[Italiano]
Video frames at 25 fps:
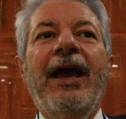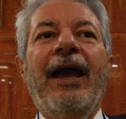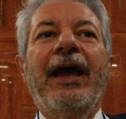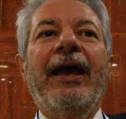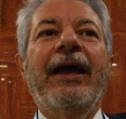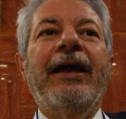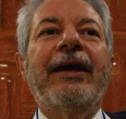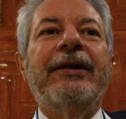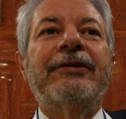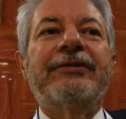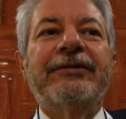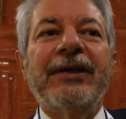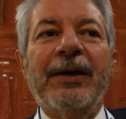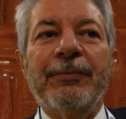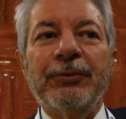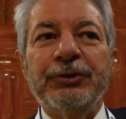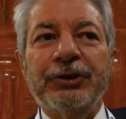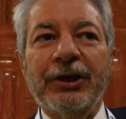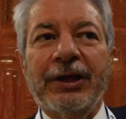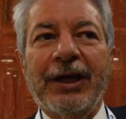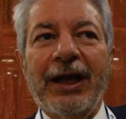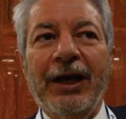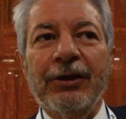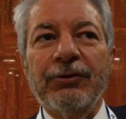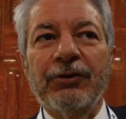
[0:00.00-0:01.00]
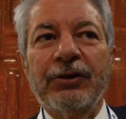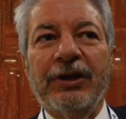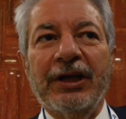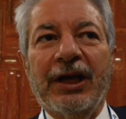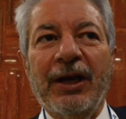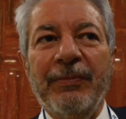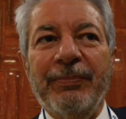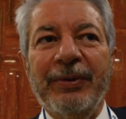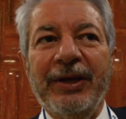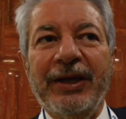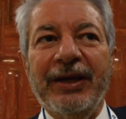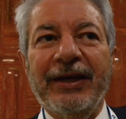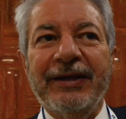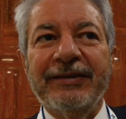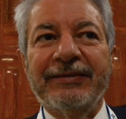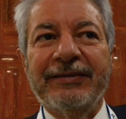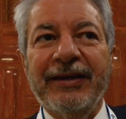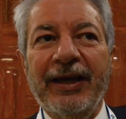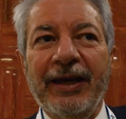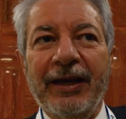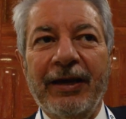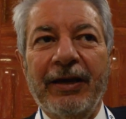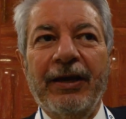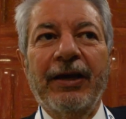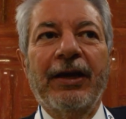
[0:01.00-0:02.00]
e stiamo cercando di capire
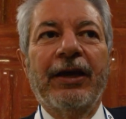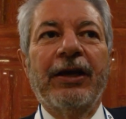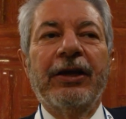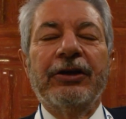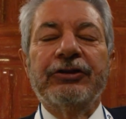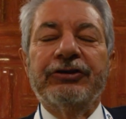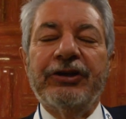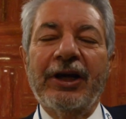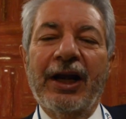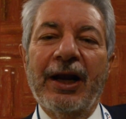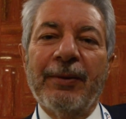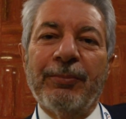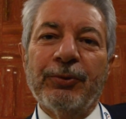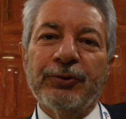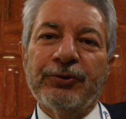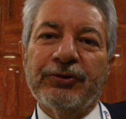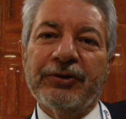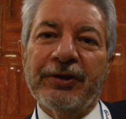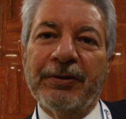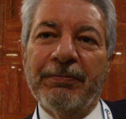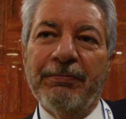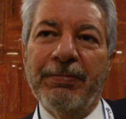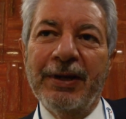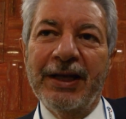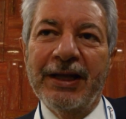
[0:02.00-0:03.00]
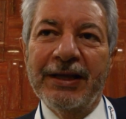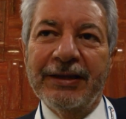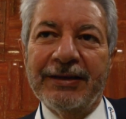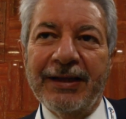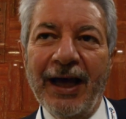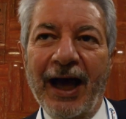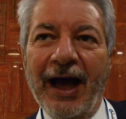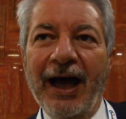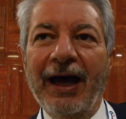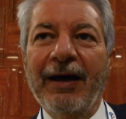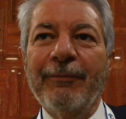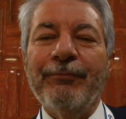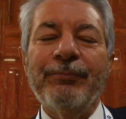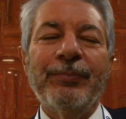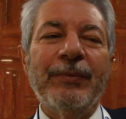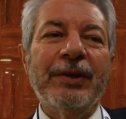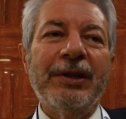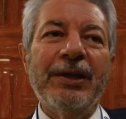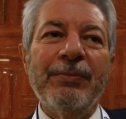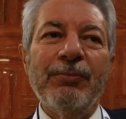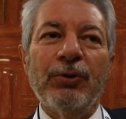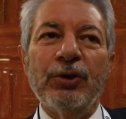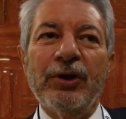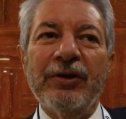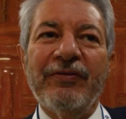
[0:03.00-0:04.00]
se c'è la possibilità
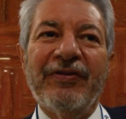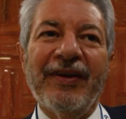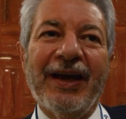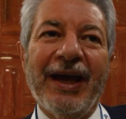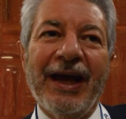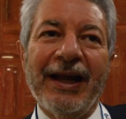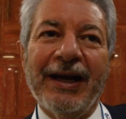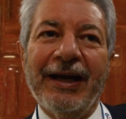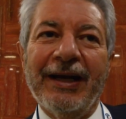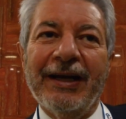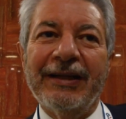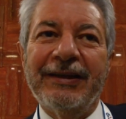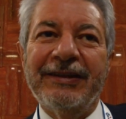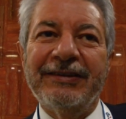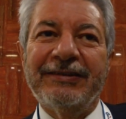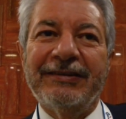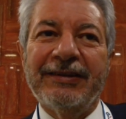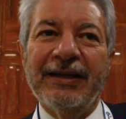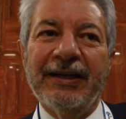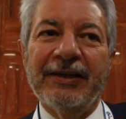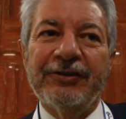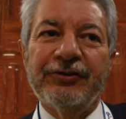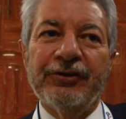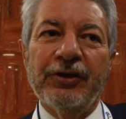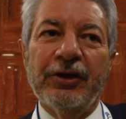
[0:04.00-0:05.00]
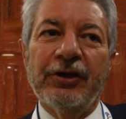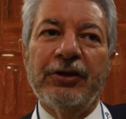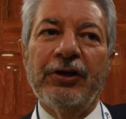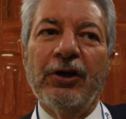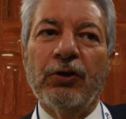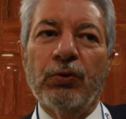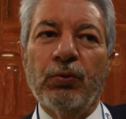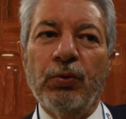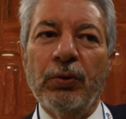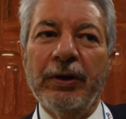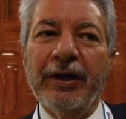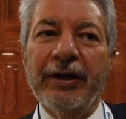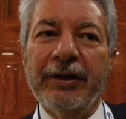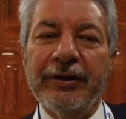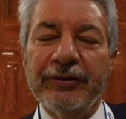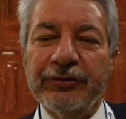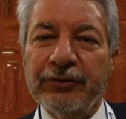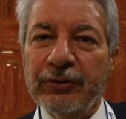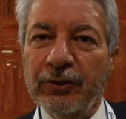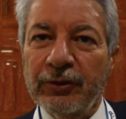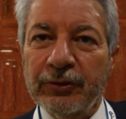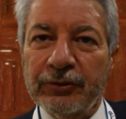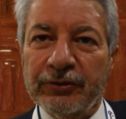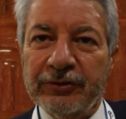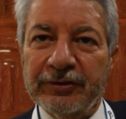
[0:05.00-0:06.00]
di modificare la destinazione di alcune
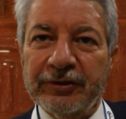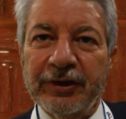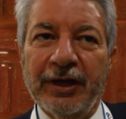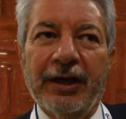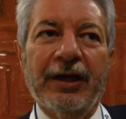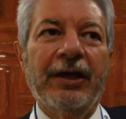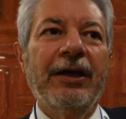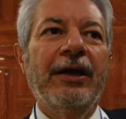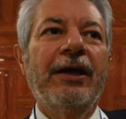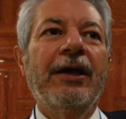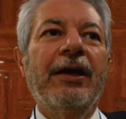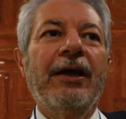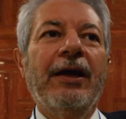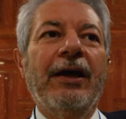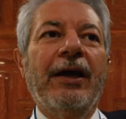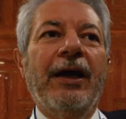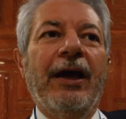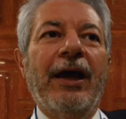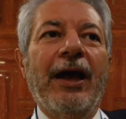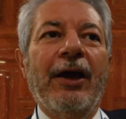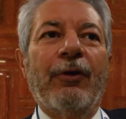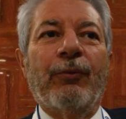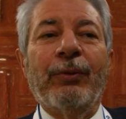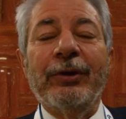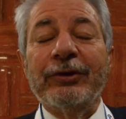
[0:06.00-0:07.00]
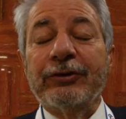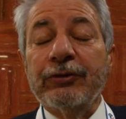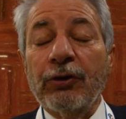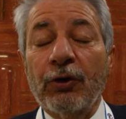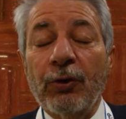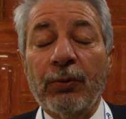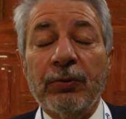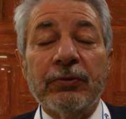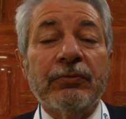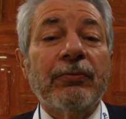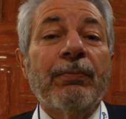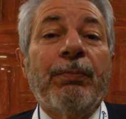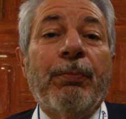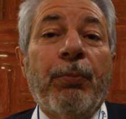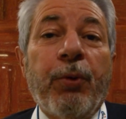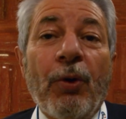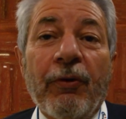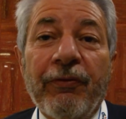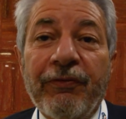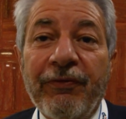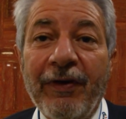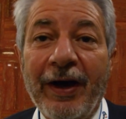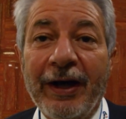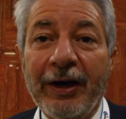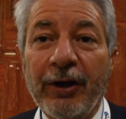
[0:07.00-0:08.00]
risorse e questo lo
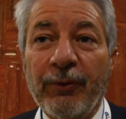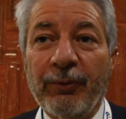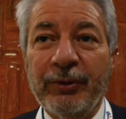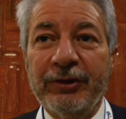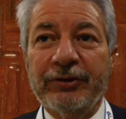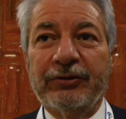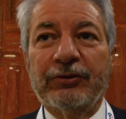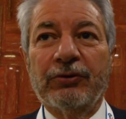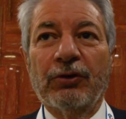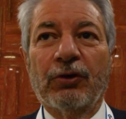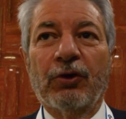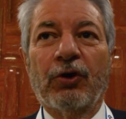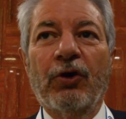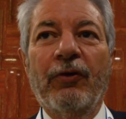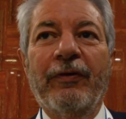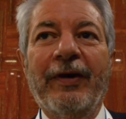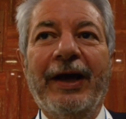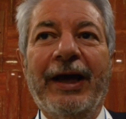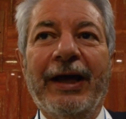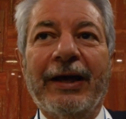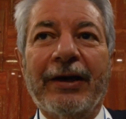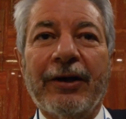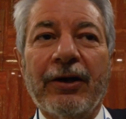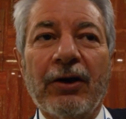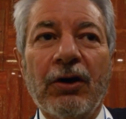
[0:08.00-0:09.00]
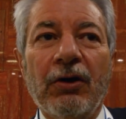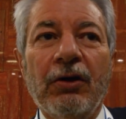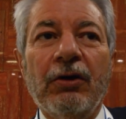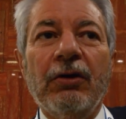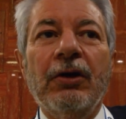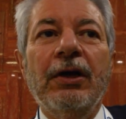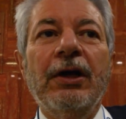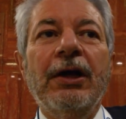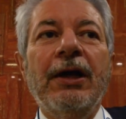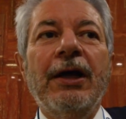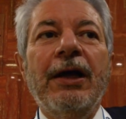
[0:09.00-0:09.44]
può fare questo governo.